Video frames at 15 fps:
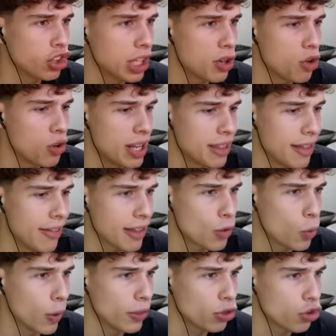tengo ni idea de
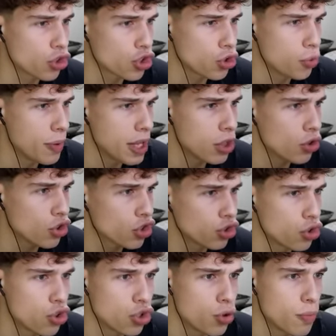cuánto he subido
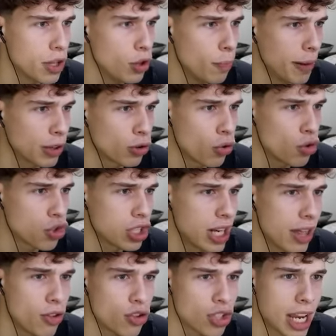Estoy subiendo para todos
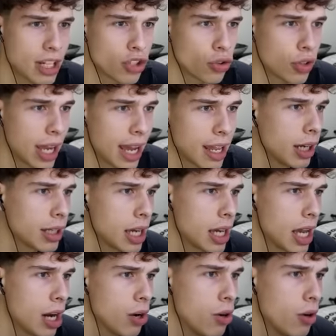lados ¿Esto qué hay? Aquí
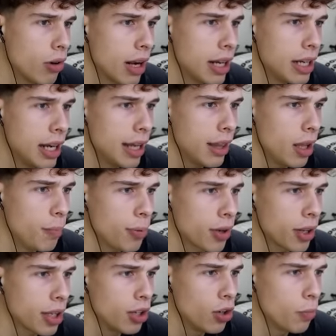hay algo No hay nada Por
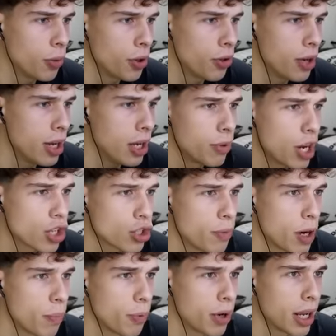aquí no puedo ir Voy a
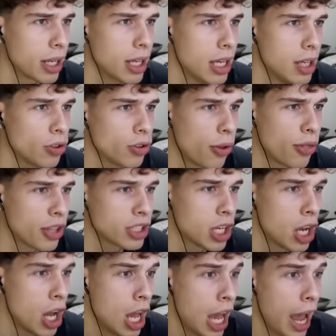subir por aquí Entonces...
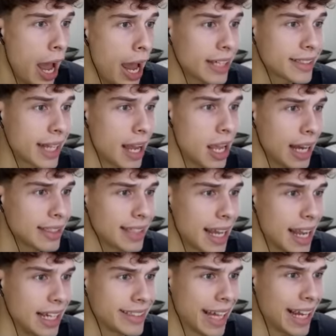Está ahí, está
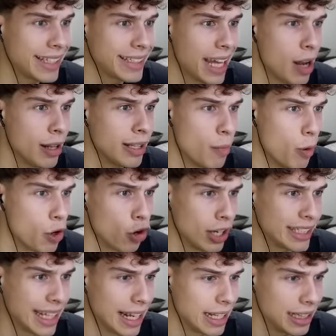ahí, está ahí, está ahí el demonio
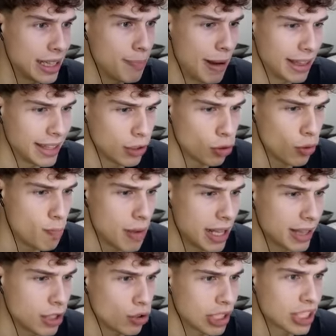Está ahí el maldito, maldito